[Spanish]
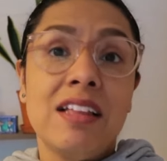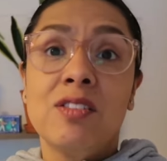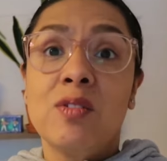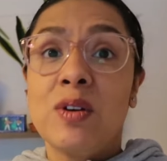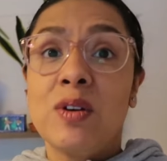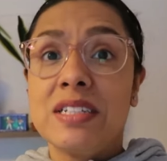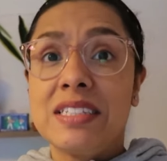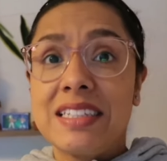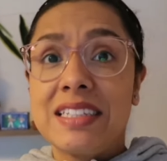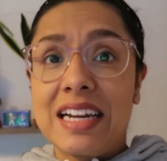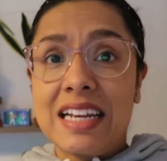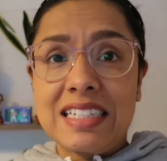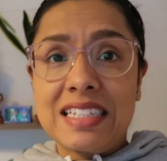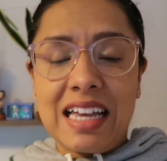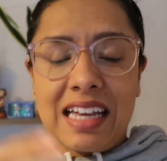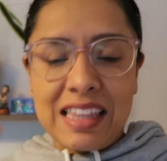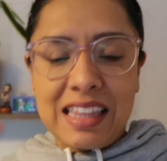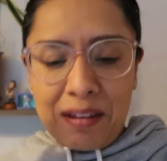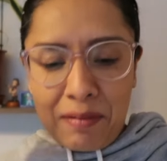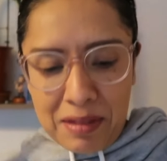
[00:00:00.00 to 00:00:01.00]
nuestras
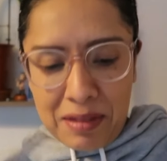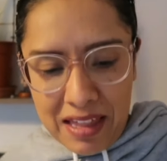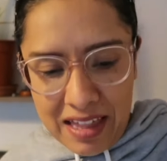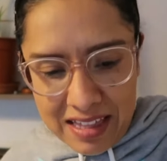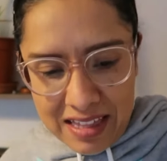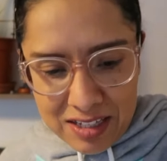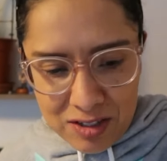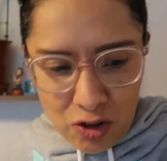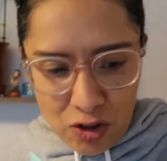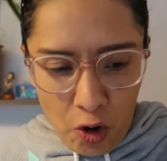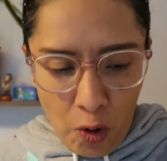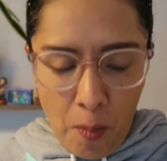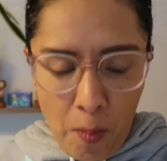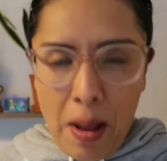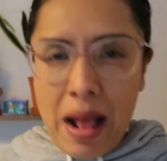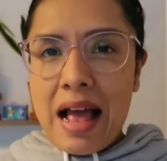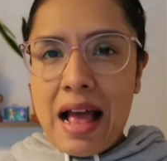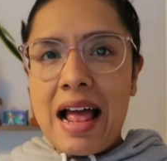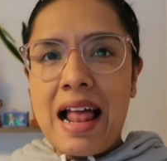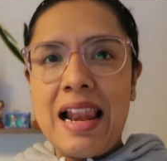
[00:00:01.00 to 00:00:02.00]
actividades
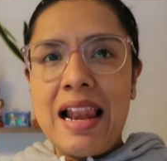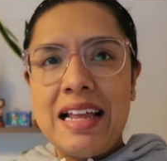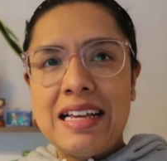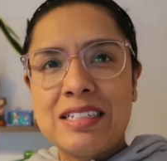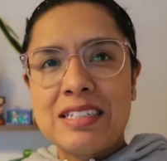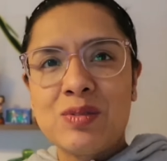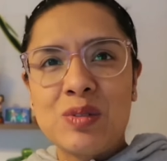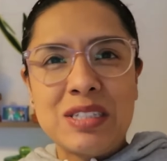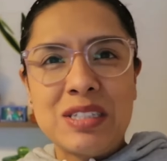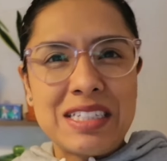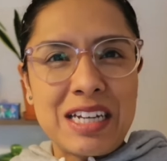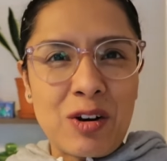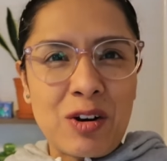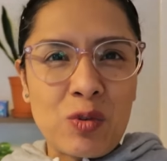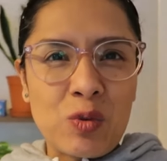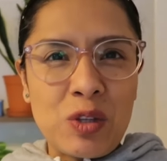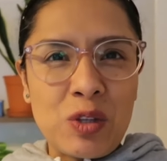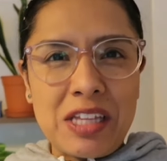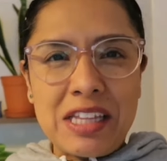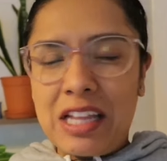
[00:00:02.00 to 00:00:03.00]
normales, nuestra
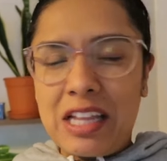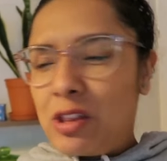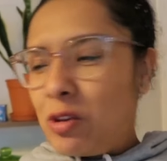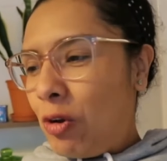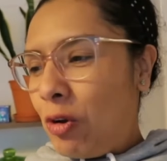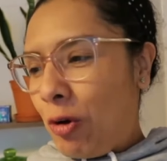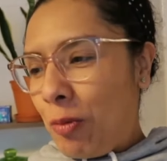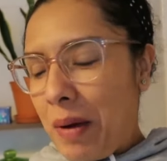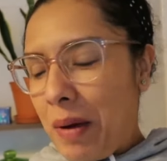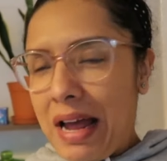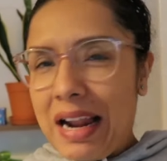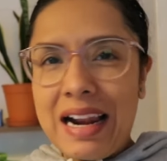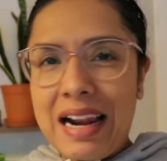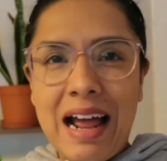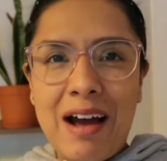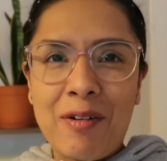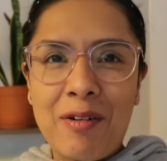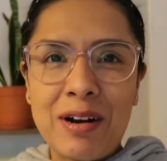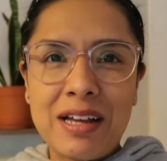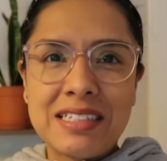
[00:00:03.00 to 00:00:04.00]
rutina normal,
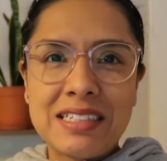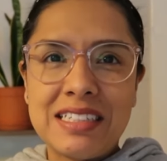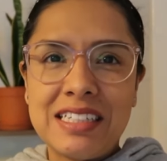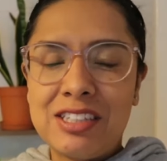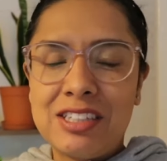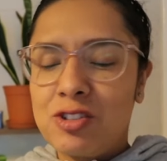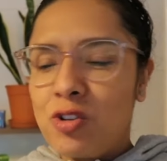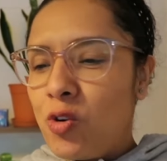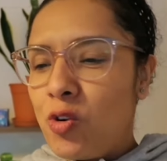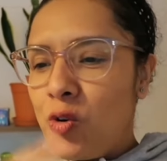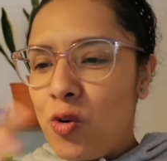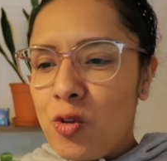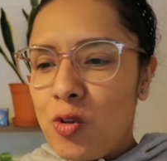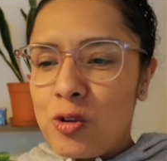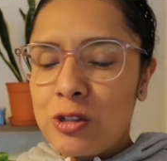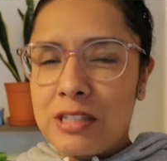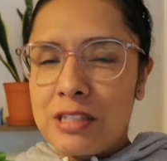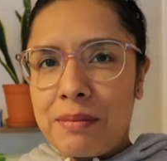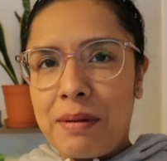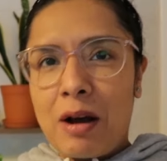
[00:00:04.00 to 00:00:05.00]
ahora sí
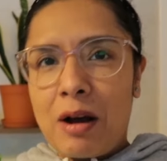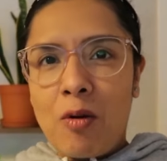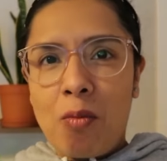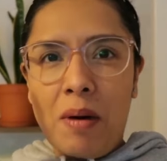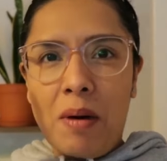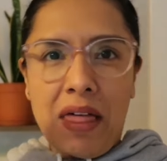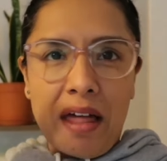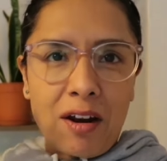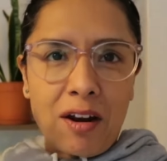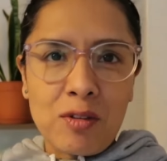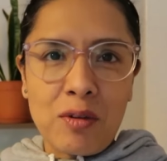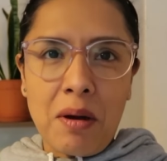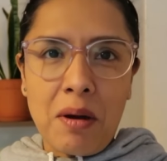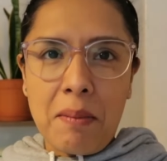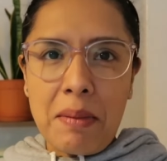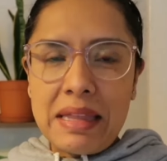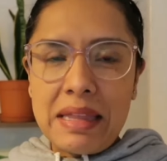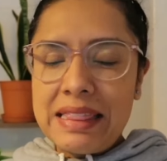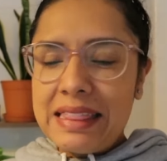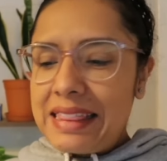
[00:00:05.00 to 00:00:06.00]
todo se va a acomodar
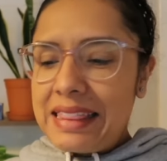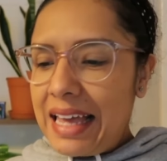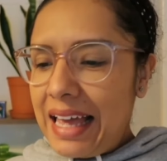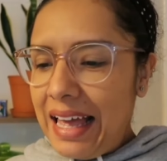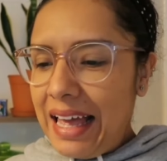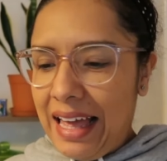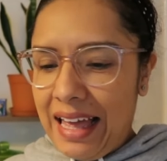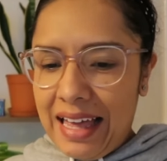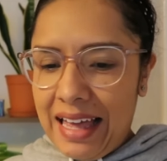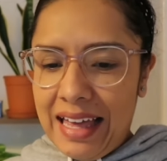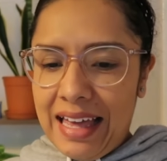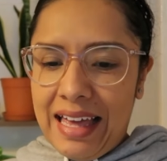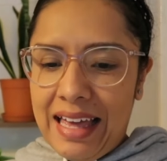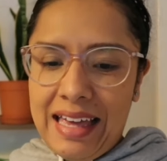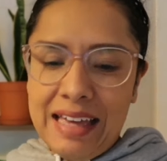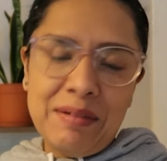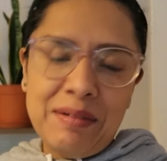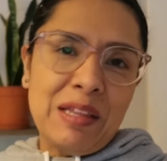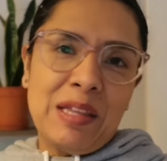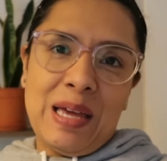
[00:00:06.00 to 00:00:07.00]
nuevamente.
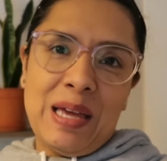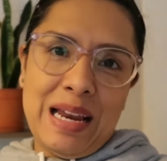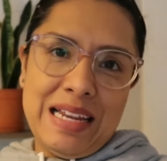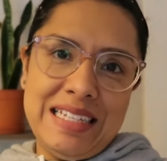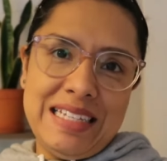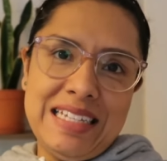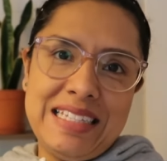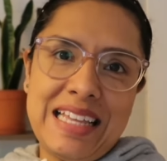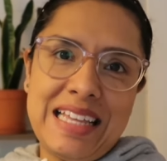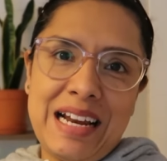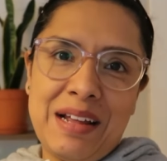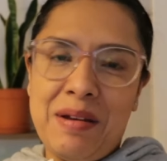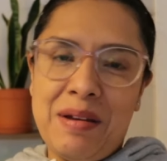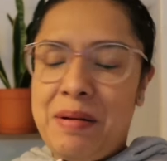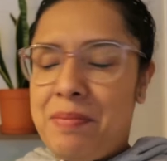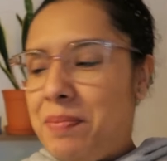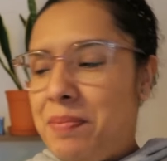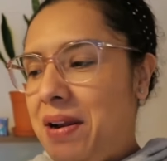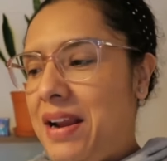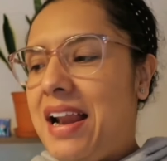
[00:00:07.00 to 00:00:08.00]
Bueno, ya les
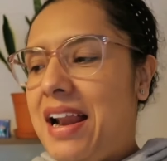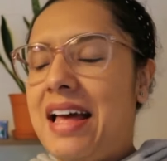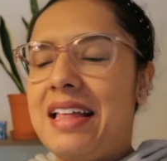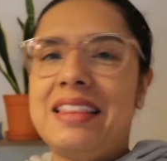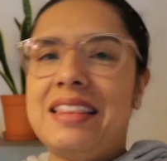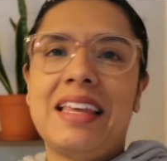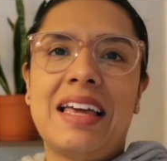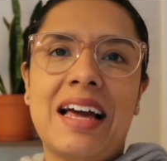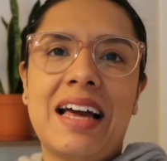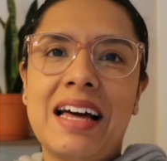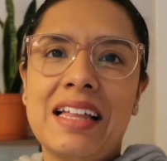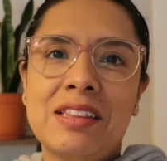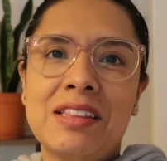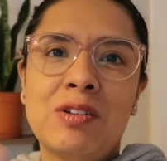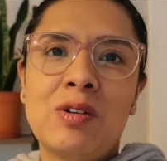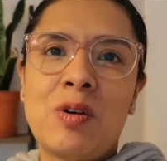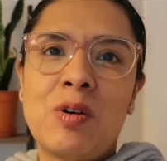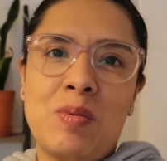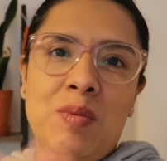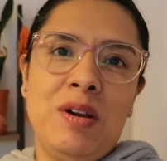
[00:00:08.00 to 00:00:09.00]
estaré
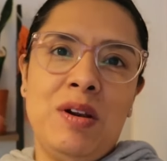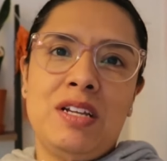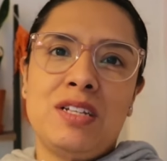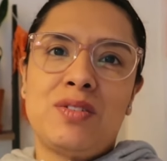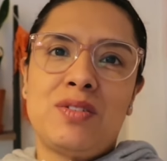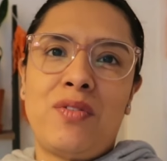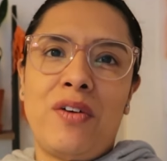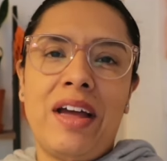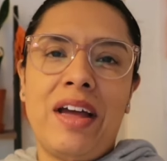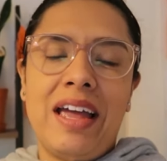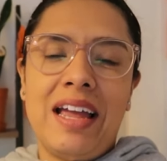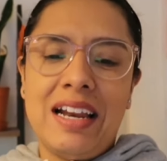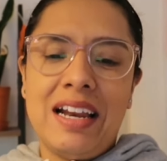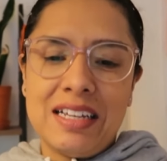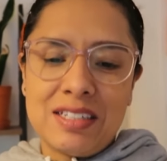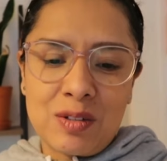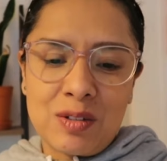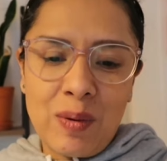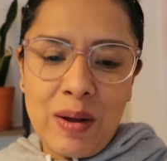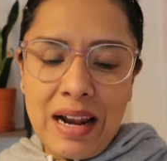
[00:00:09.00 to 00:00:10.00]
platicando cómo les fue en
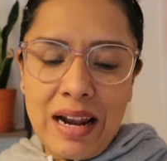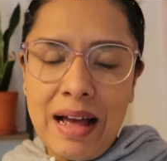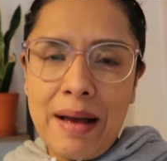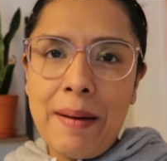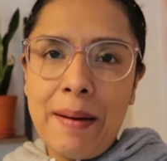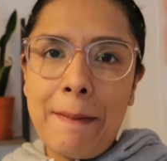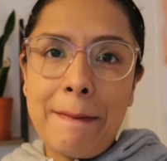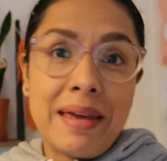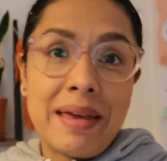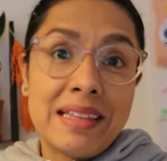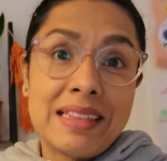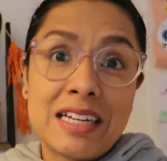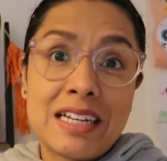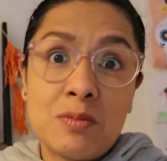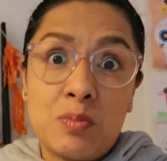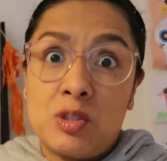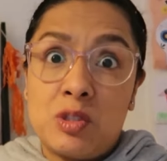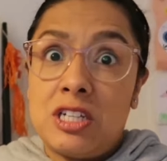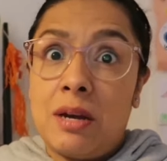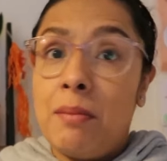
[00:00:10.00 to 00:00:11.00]
la escuela,
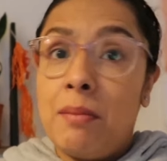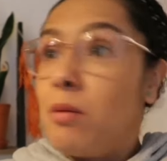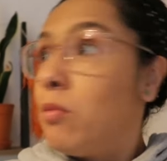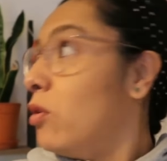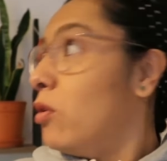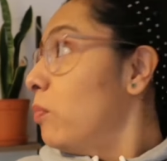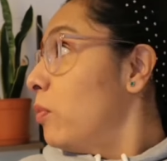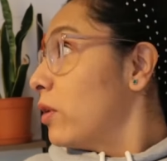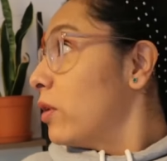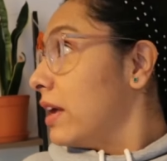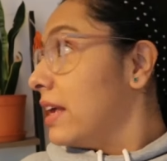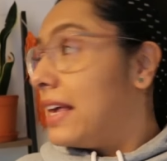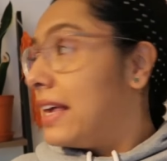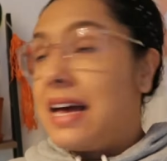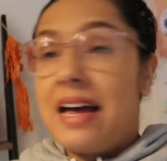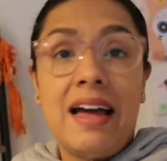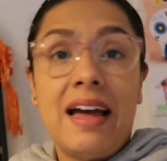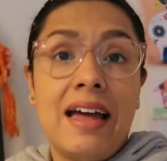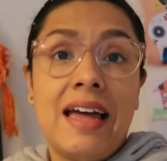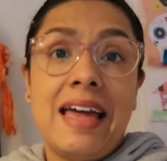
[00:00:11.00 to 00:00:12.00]
mientras pues ya me voy porque
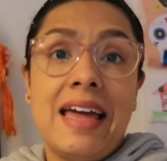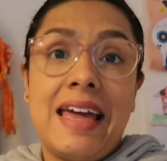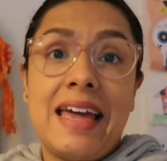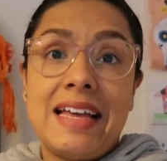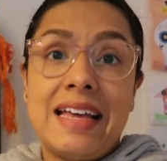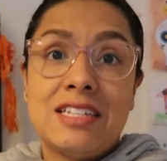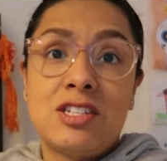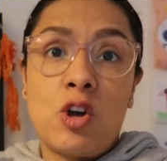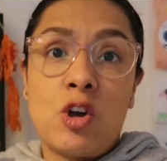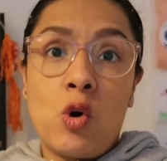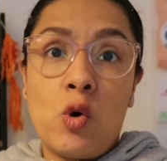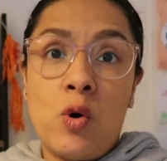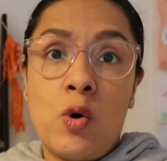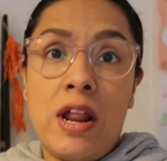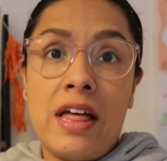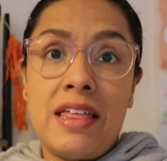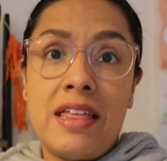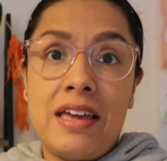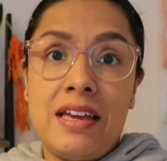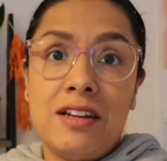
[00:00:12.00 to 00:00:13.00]
ya es
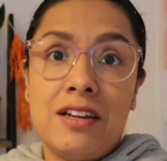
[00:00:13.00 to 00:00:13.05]
hora de